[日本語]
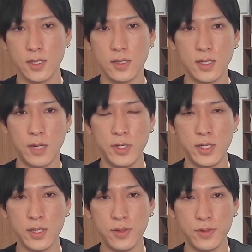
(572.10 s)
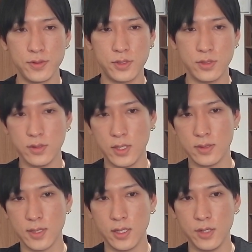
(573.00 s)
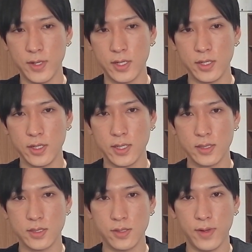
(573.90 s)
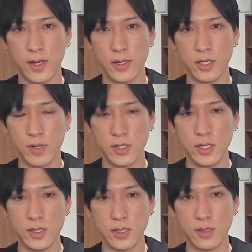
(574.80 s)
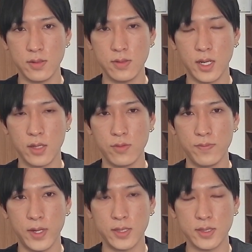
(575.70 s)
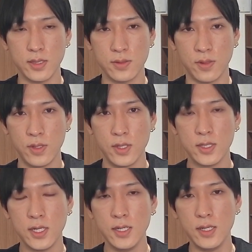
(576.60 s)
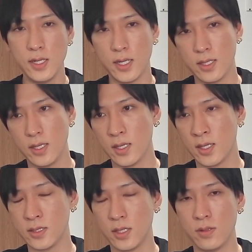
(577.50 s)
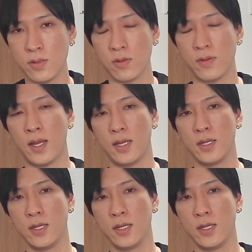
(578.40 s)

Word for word: アメリカの10年債利回りに関しては、今2.974%、金利が低下してるってことは、